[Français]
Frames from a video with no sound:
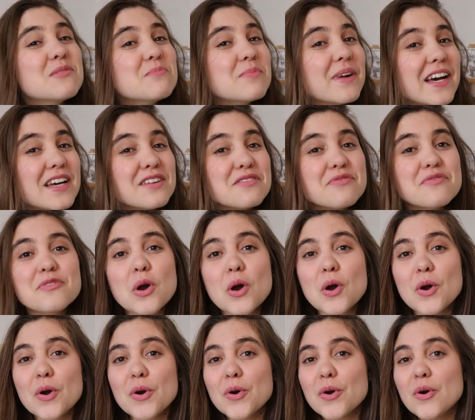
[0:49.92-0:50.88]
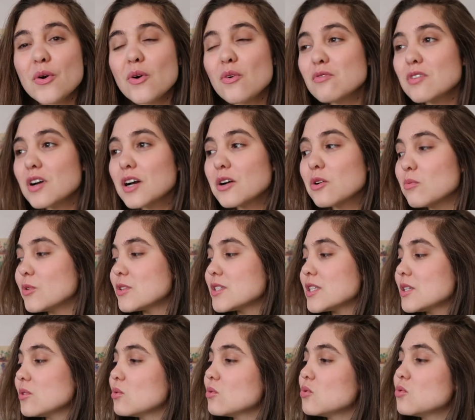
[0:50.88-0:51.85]
Bref, euh, on va
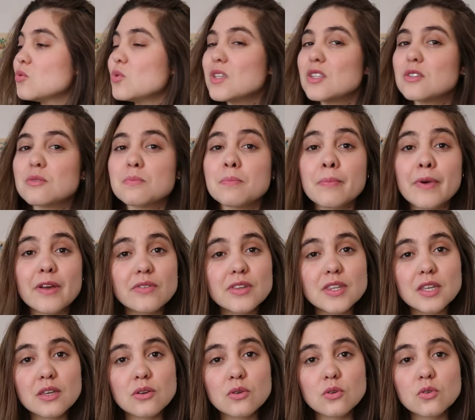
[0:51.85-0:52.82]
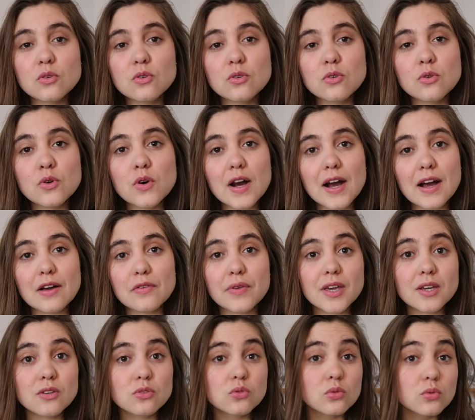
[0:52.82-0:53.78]
commencer tout de suite ma vidéo
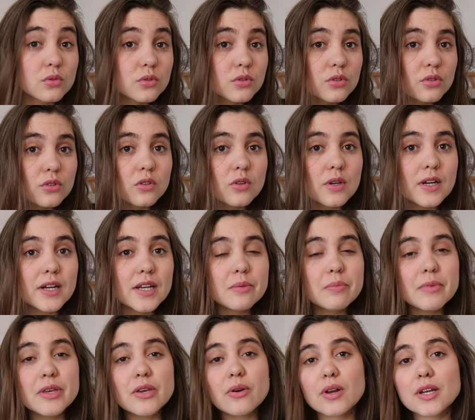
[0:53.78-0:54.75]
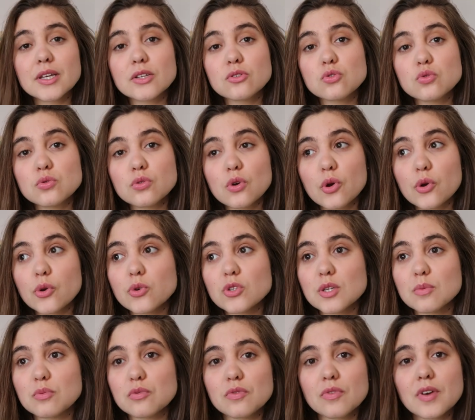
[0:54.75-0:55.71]
avec donc euh, les meilleures lectures que
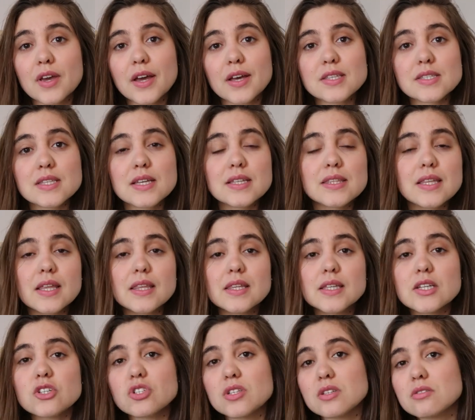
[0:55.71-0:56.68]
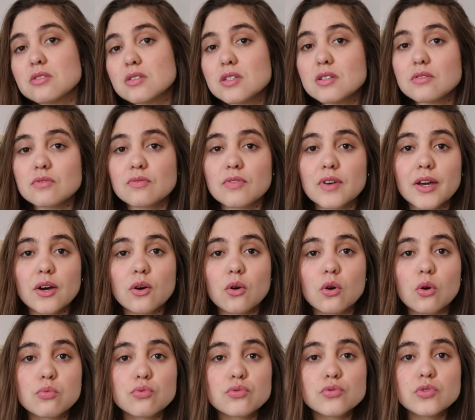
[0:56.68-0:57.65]
j'ai pu faire cette année. J'ai décidé de faire
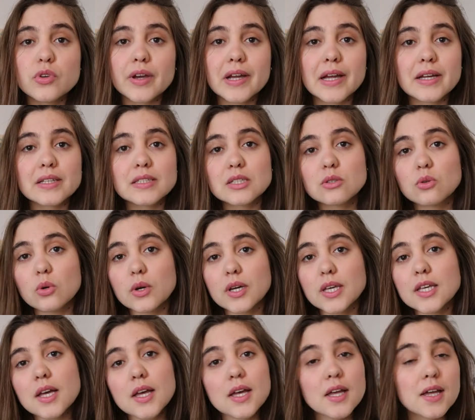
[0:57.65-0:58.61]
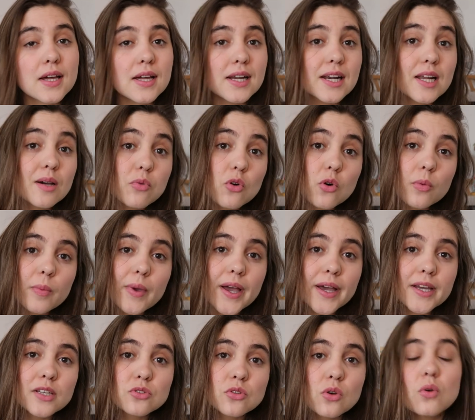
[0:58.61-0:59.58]
euh, plusieurs catégories, la
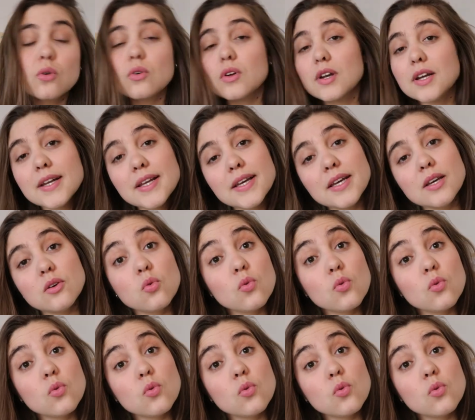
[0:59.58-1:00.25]
première étant les